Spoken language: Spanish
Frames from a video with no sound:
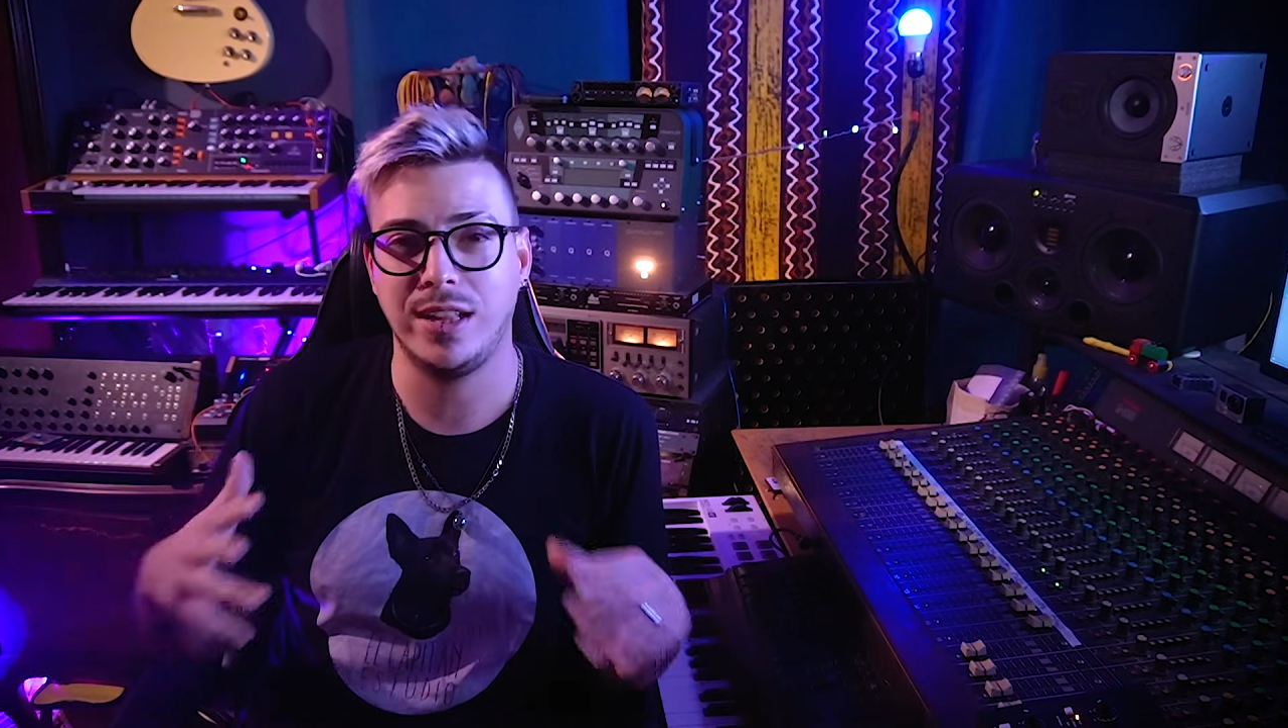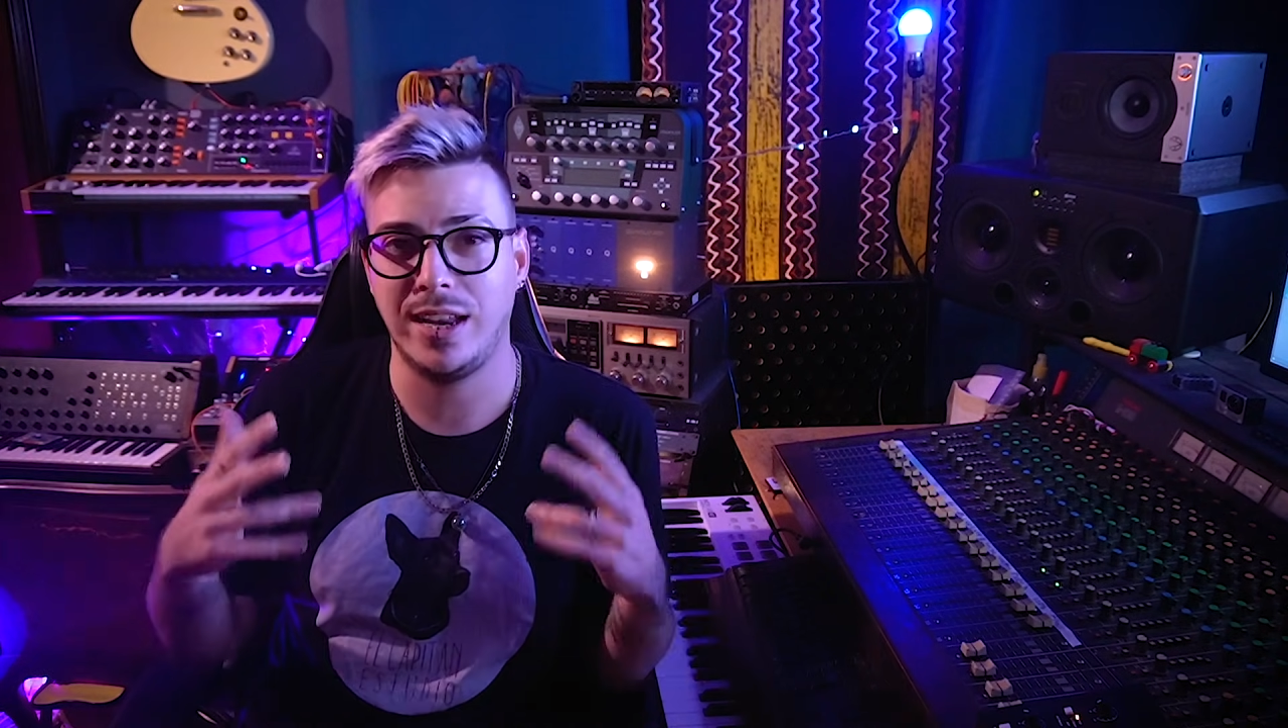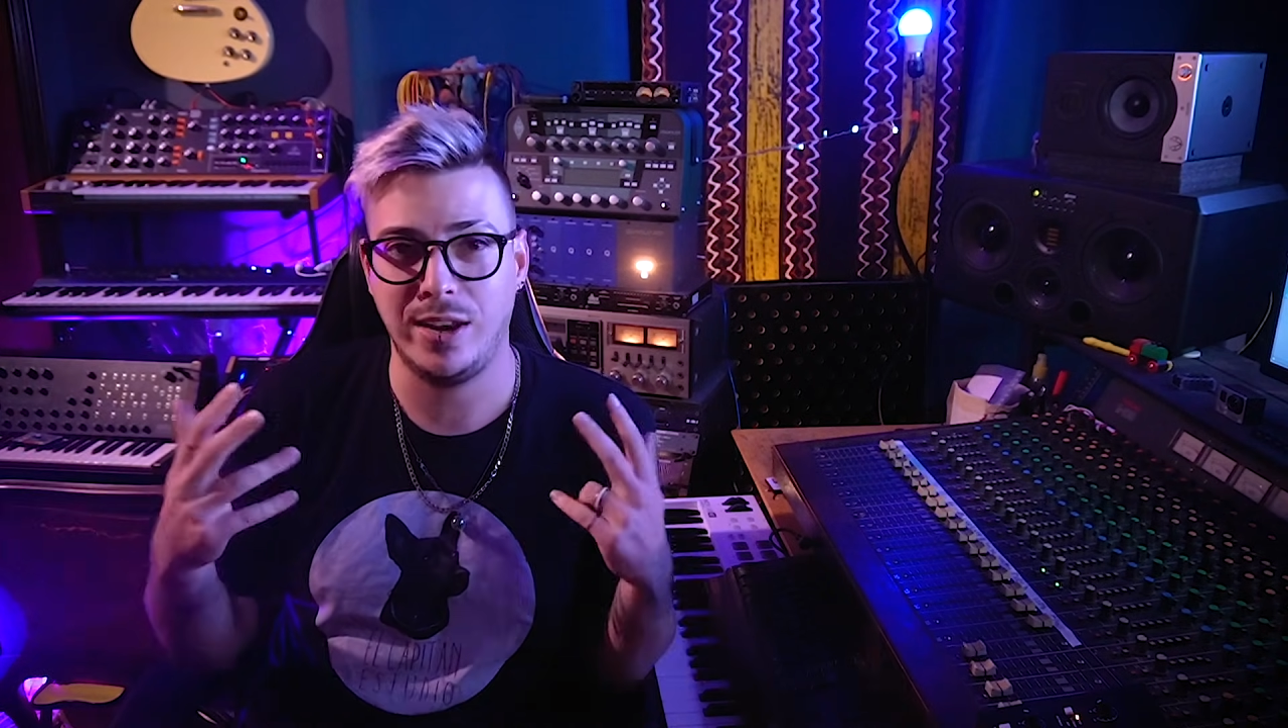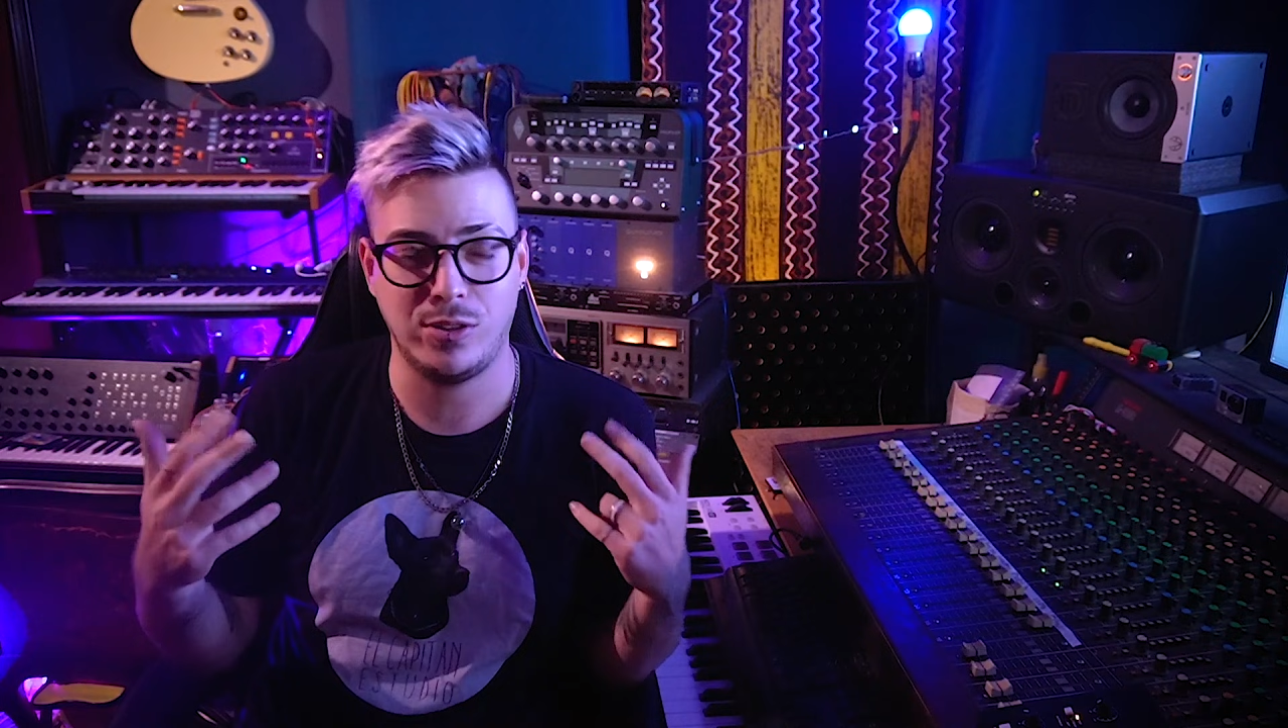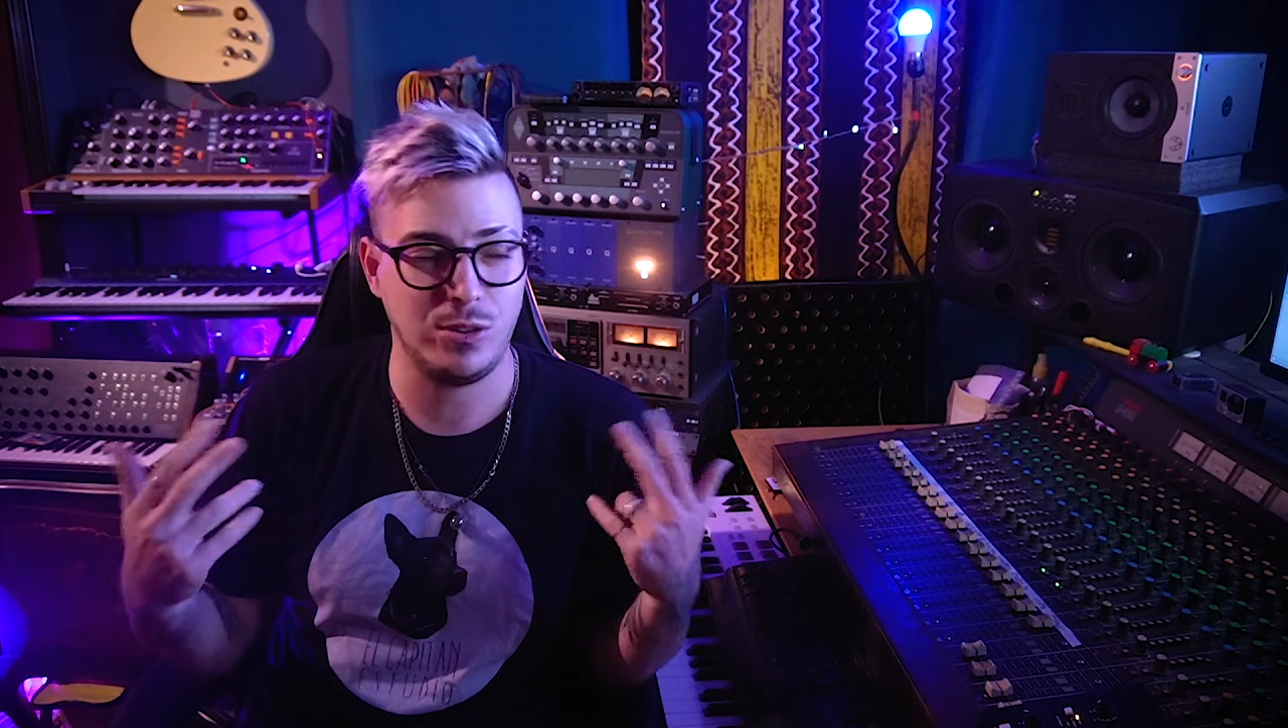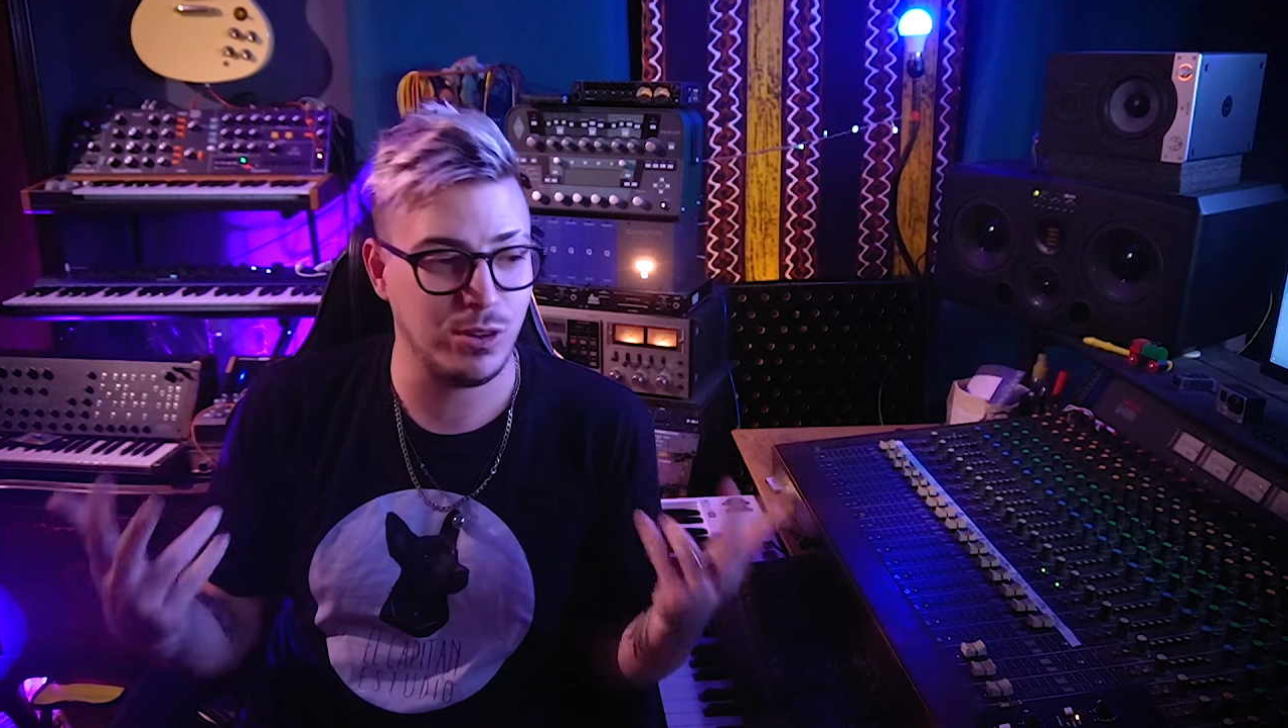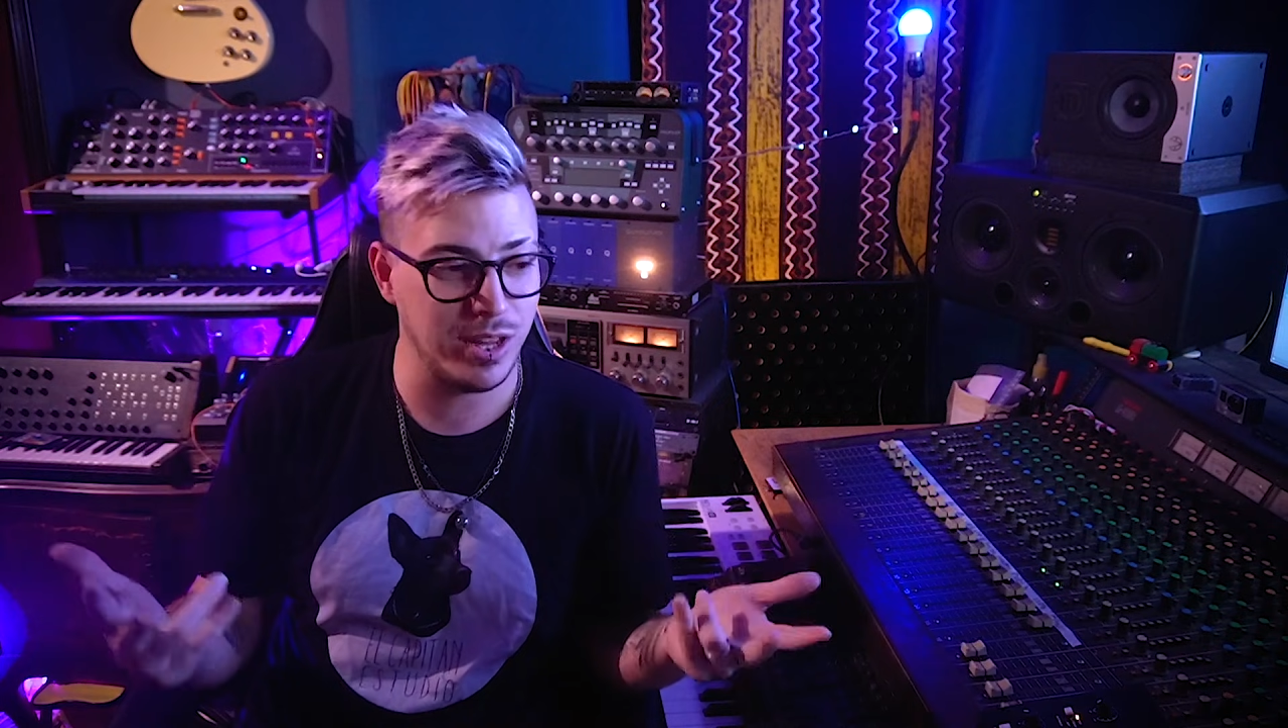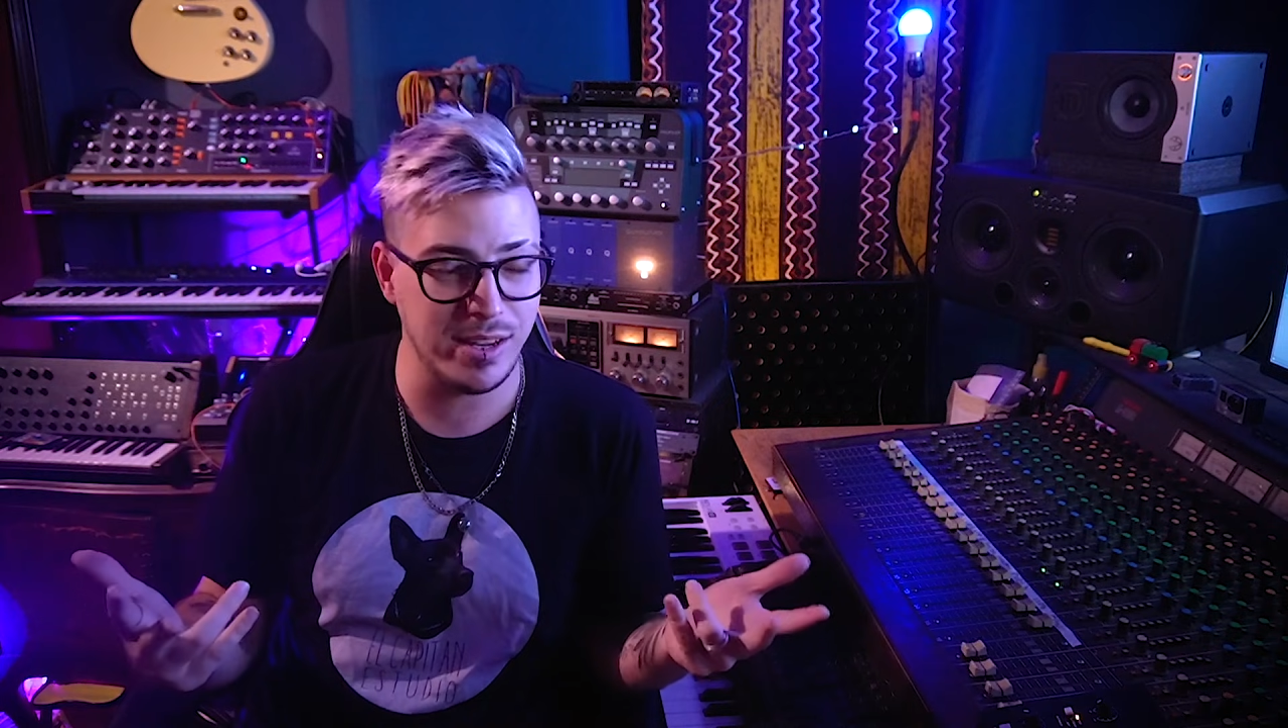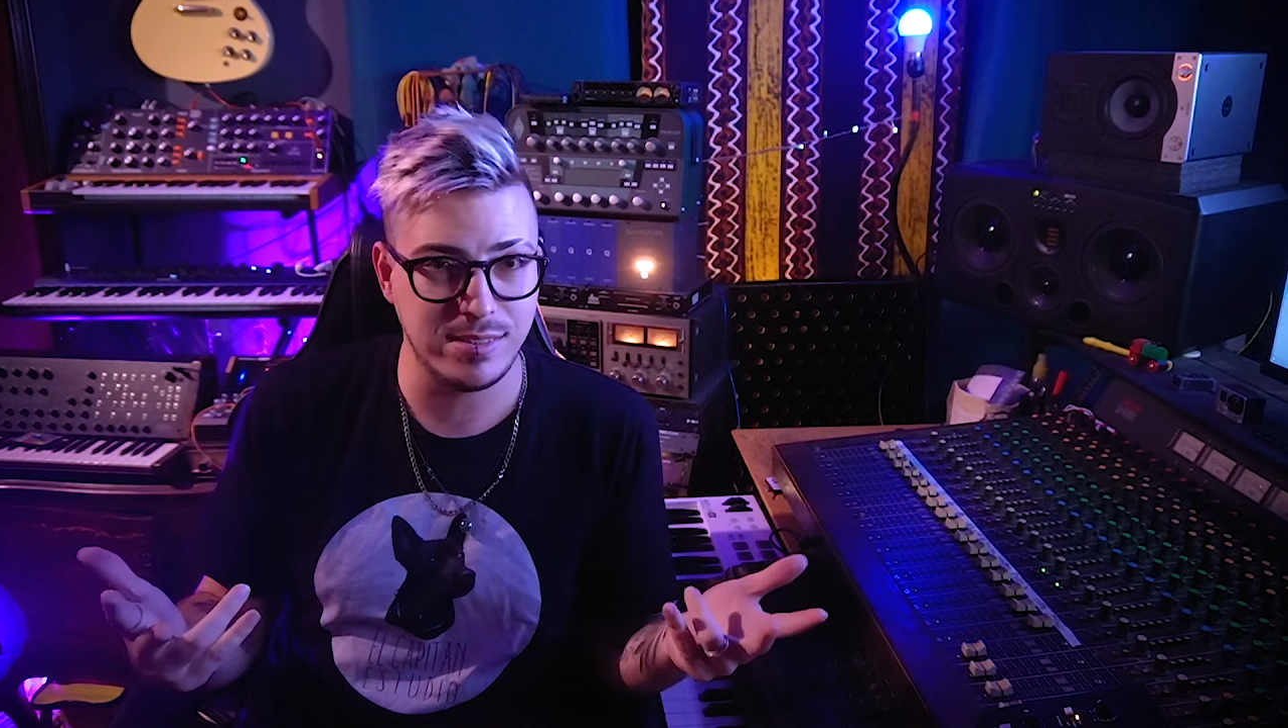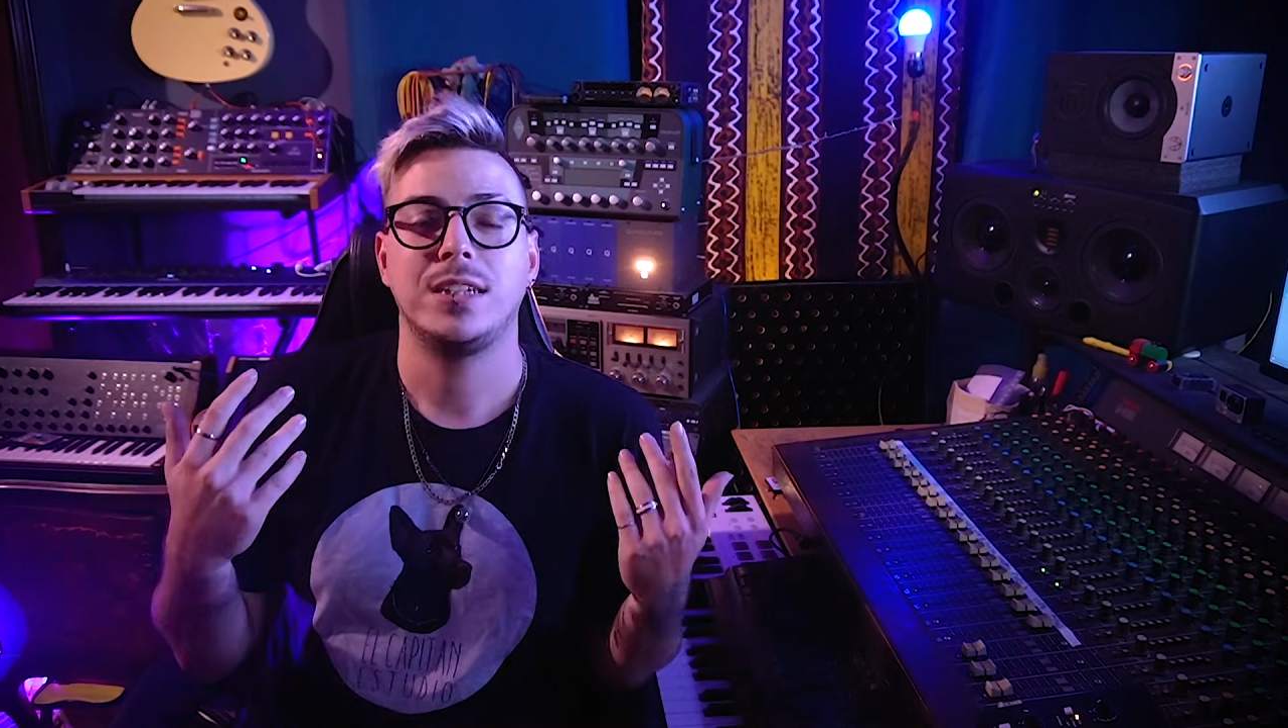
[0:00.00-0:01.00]
entre nosotros
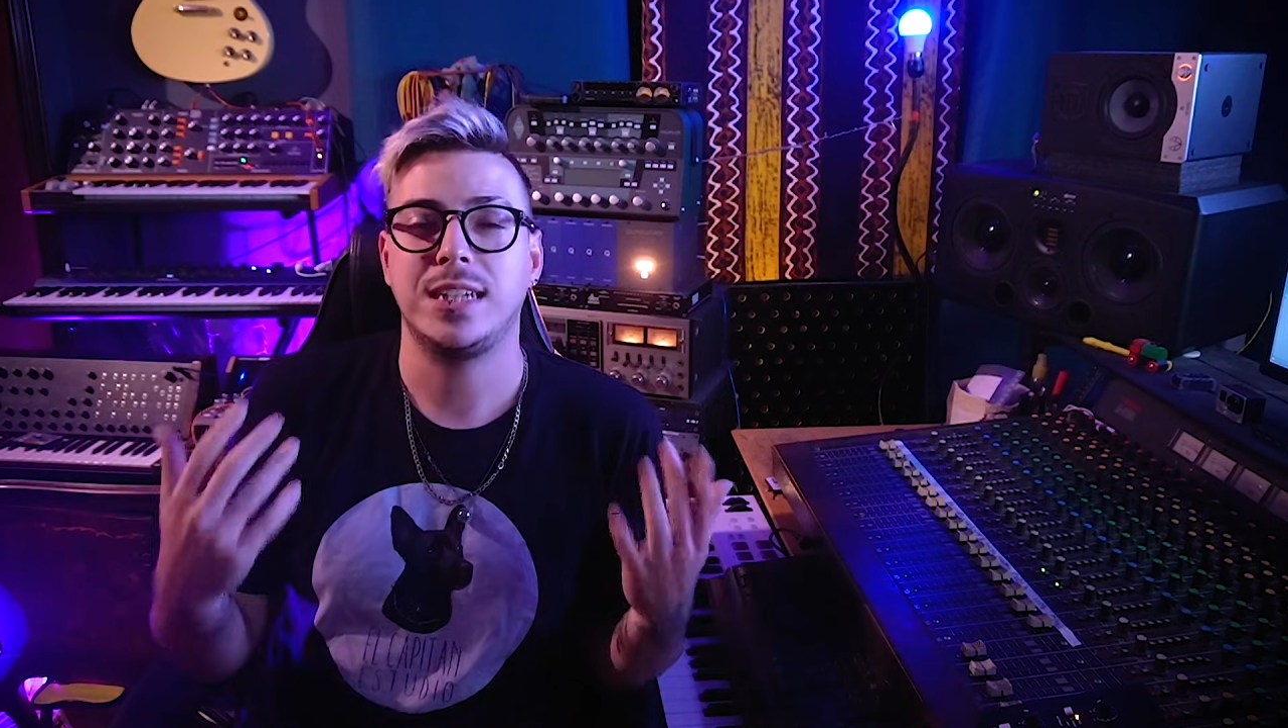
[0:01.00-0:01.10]
tres.